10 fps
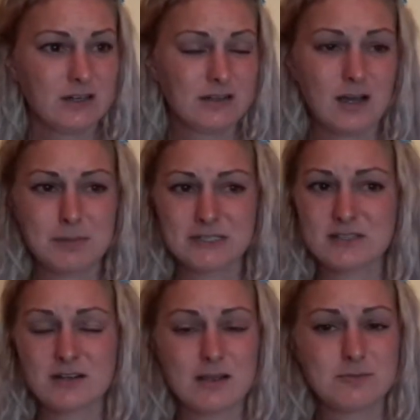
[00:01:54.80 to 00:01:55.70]
ich habe halt
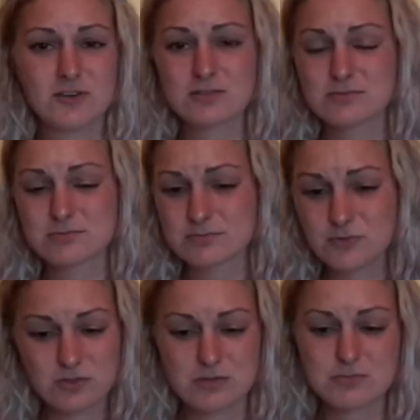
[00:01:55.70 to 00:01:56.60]
dann einfach
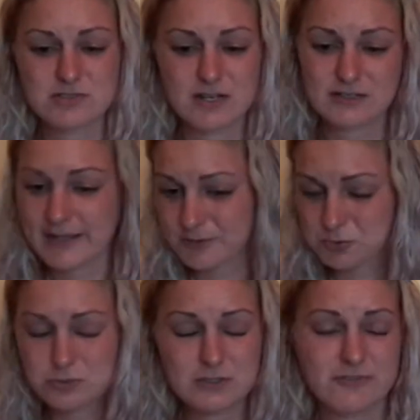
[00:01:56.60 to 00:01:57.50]
zu dem gesagt, hey
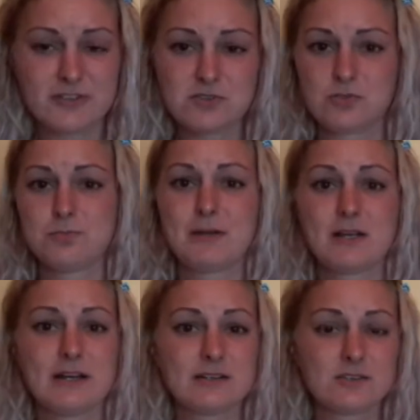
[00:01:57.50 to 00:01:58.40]
du, ich find's super
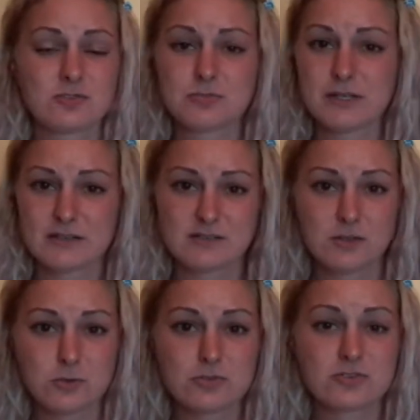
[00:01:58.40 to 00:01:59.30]
geil, dass du mir jetzt die
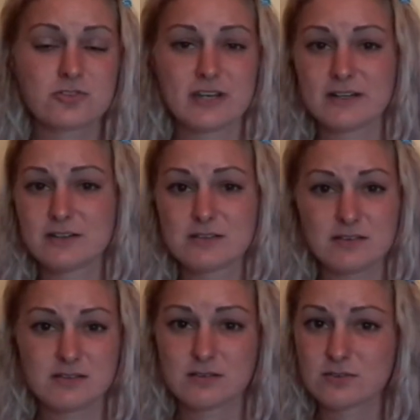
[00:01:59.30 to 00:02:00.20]
Rosen geschenkt hast,
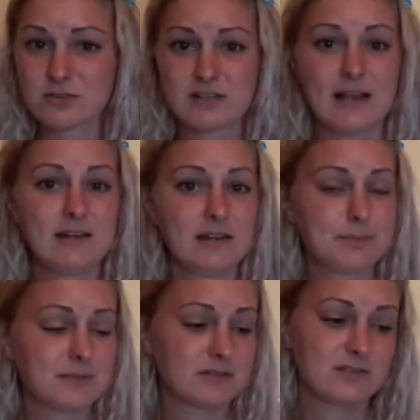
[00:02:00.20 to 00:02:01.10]
das ist total
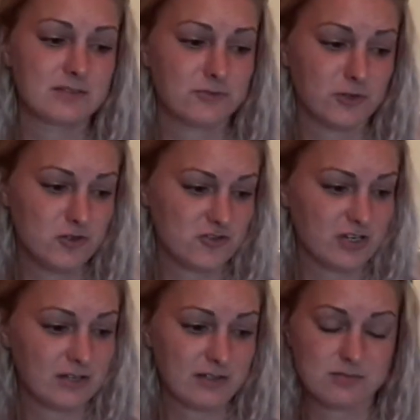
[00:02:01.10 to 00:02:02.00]
lieb, das ist voll
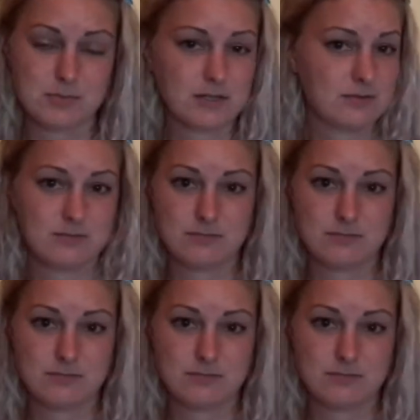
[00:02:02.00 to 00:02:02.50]
schön, dass man